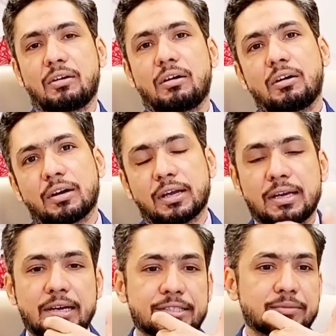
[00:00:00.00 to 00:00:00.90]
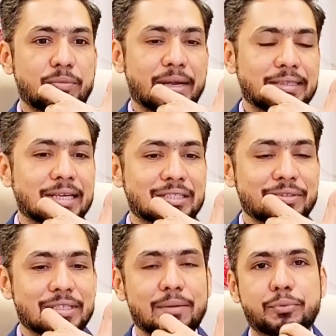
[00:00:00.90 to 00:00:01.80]
और अगर लेट से हमारे दस
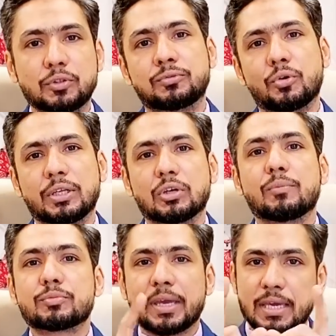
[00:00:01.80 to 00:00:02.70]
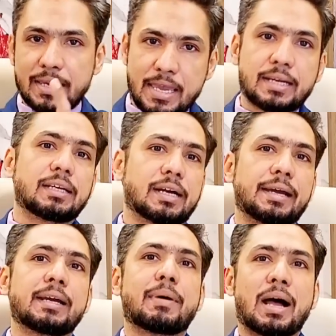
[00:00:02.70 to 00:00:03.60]
वीज़ा अप्रूव हो रहे हैं तो हम उसमें एक
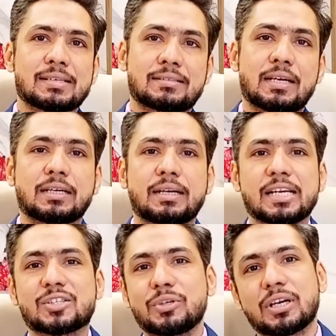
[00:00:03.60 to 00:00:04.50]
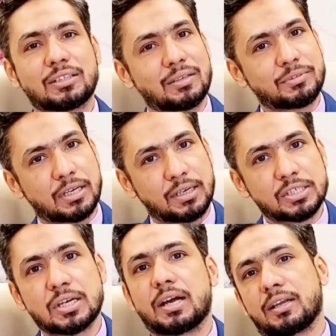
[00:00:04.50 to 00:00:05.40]
लगाएंगे हम आस्था ग्रेजुअली ख़त्म करना
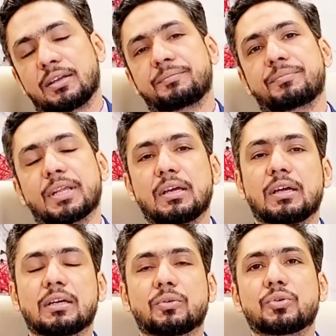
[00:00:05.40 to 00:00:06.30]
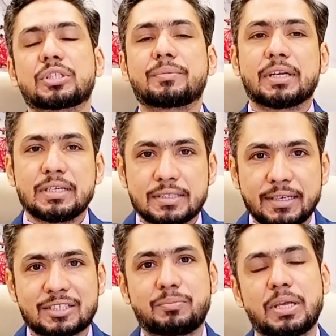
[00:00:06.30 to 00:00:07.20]
चाह रहे हैं उसके मैंने
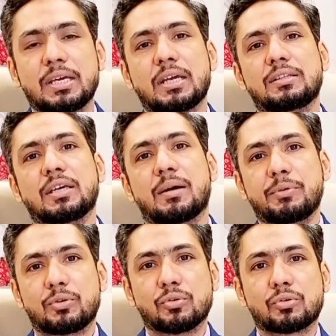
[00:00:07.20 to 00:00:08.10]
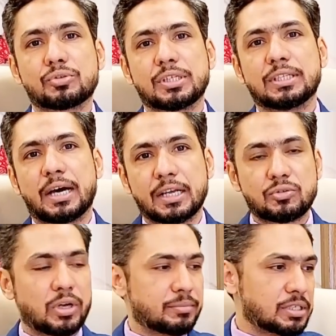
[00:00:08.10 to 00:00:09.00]
रीज़न एक्सप्लेन की थी आप लोगों कुछ इदारे
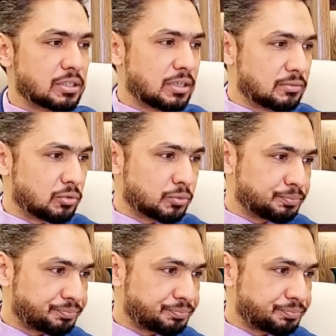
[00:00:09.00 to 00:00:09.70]
जो है माशाल्लाह वो